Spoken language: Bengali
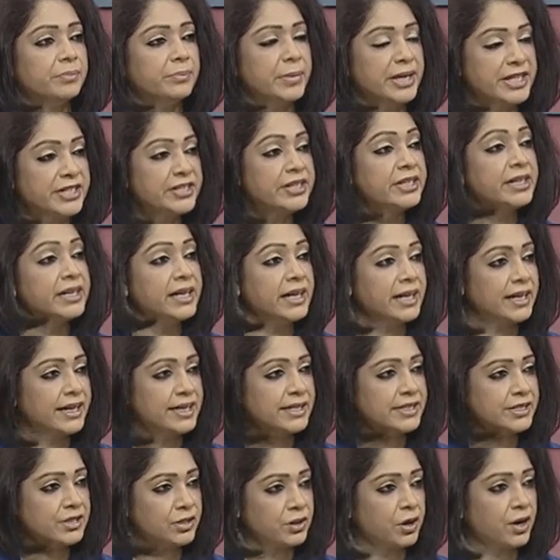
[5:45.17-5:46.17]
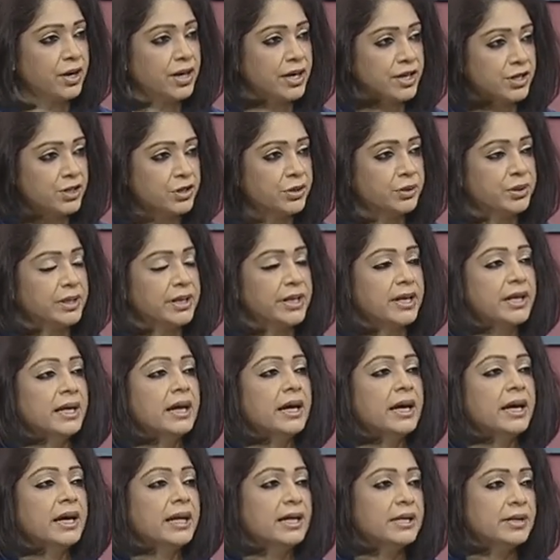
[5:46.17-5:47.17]
মেটেরিয়ালাইজ করার জন্যে
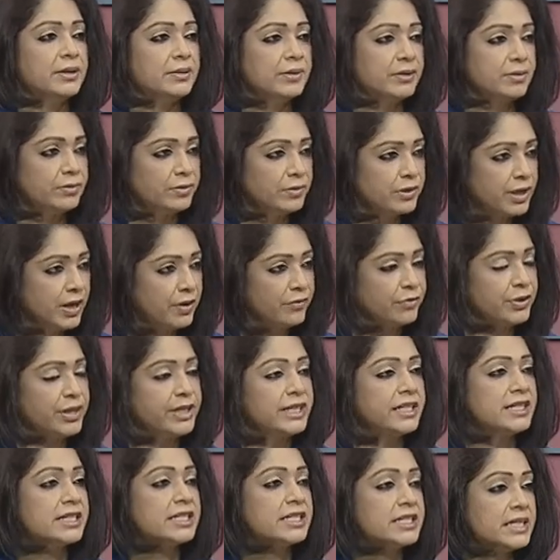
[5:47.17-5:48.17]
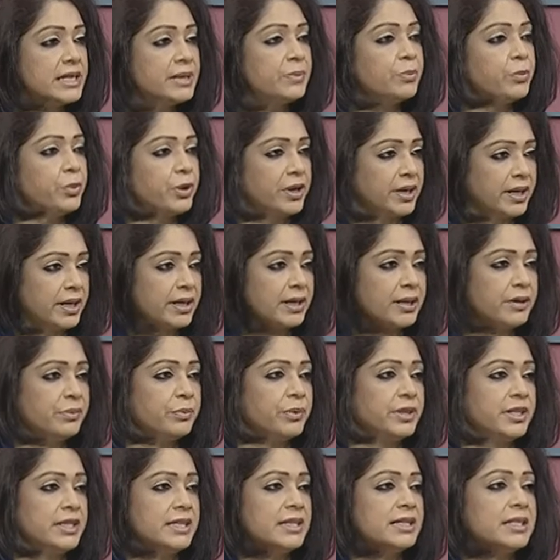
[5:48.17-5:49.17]
উই নিড এ টিম ওয়ার্ক
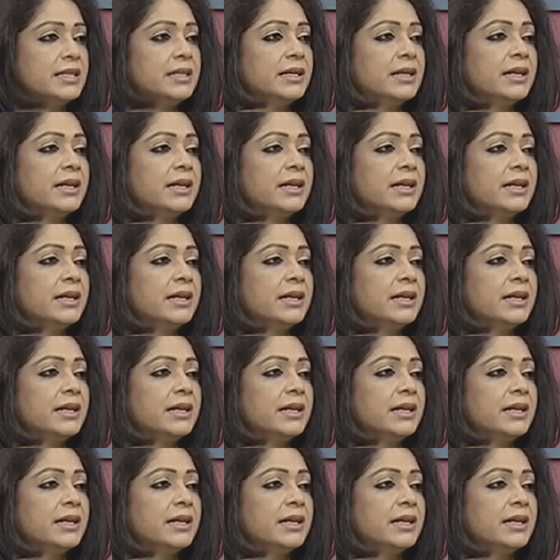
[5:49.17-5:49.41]
উই নিড